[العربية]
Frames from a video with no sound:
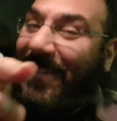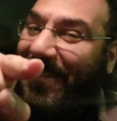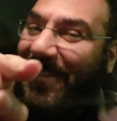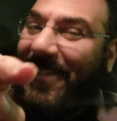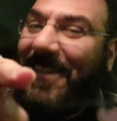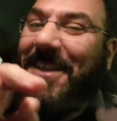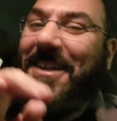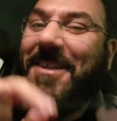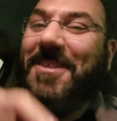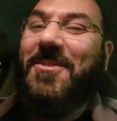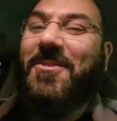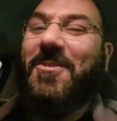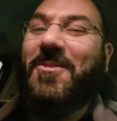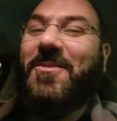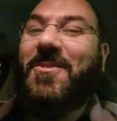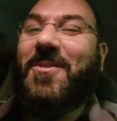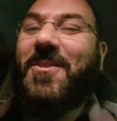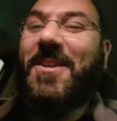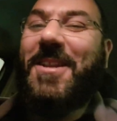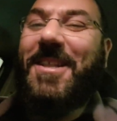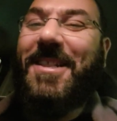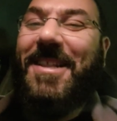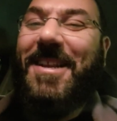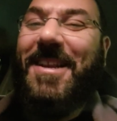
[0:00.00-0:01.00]
انشر
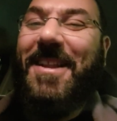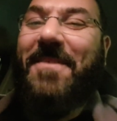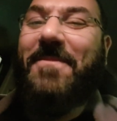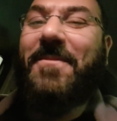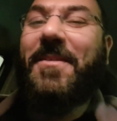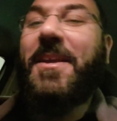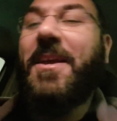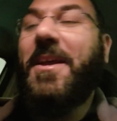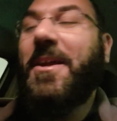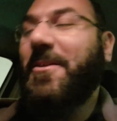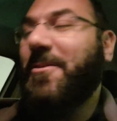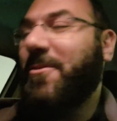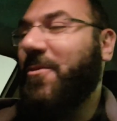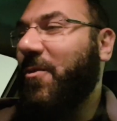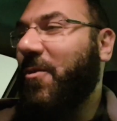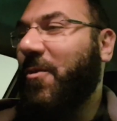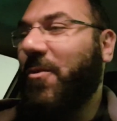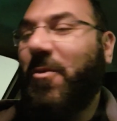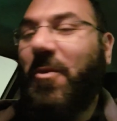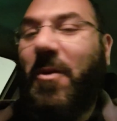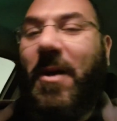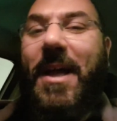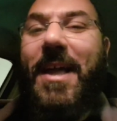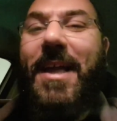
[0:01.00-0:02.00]
سنه النبي شر
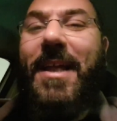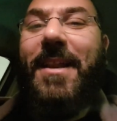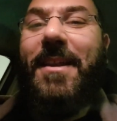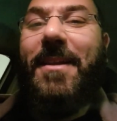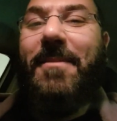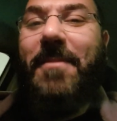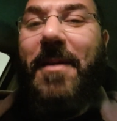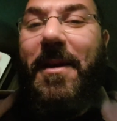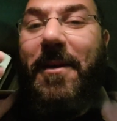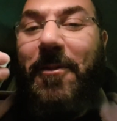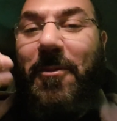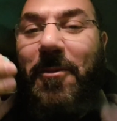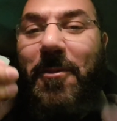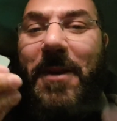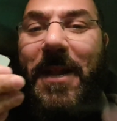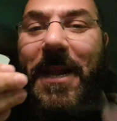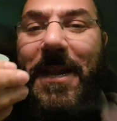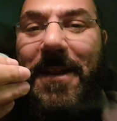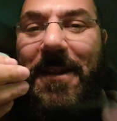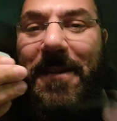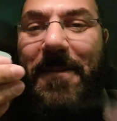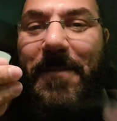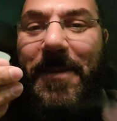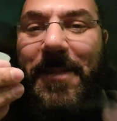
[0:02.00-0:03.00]
الدعاء الماثور عن
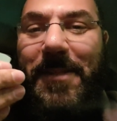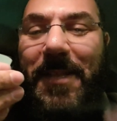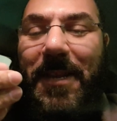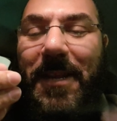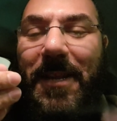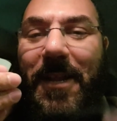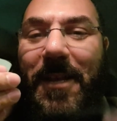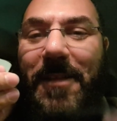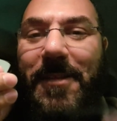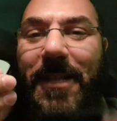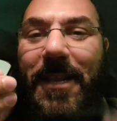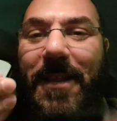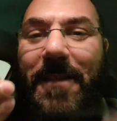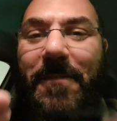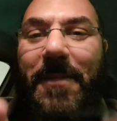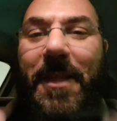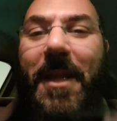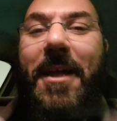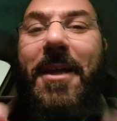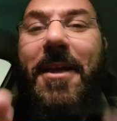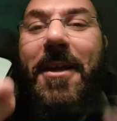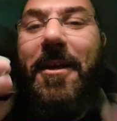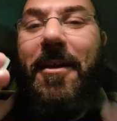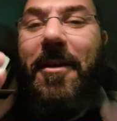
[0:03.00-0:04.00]
النبي صلى الله عليه وسلم ده
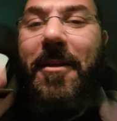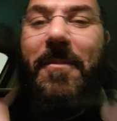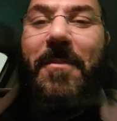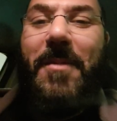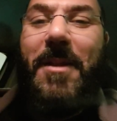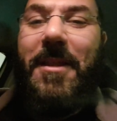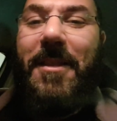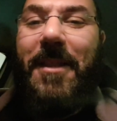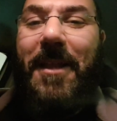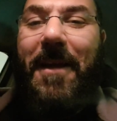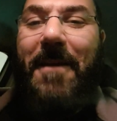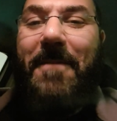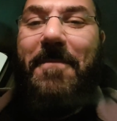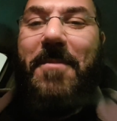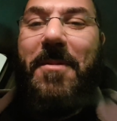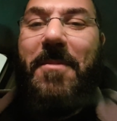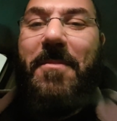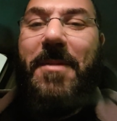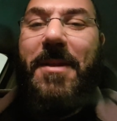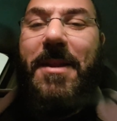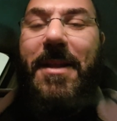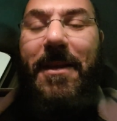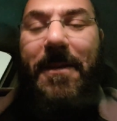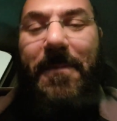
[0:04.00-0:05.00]
ربنا يتقبل
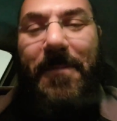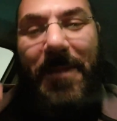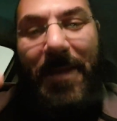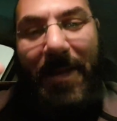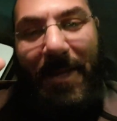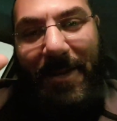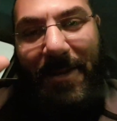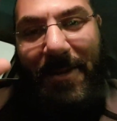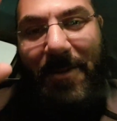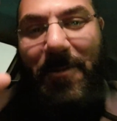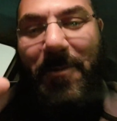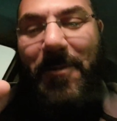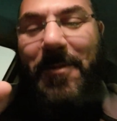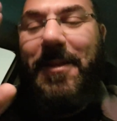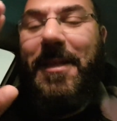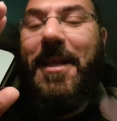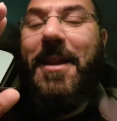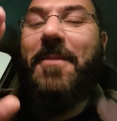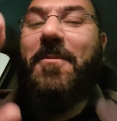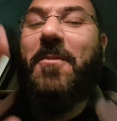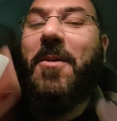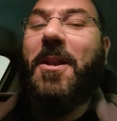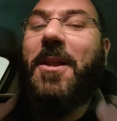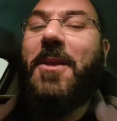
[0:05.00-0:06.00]
منا جميعا
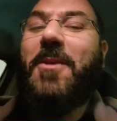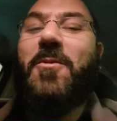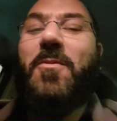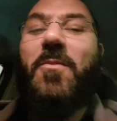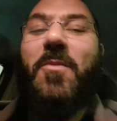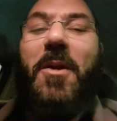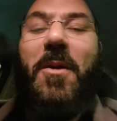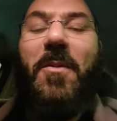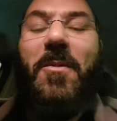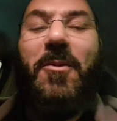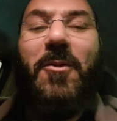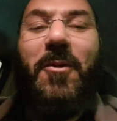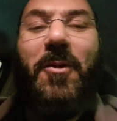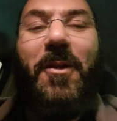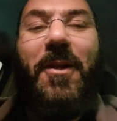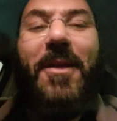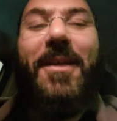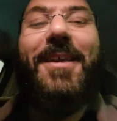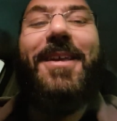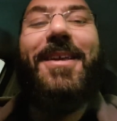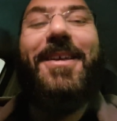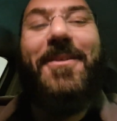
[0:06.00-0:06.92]
السلام عليكم ورحمه الله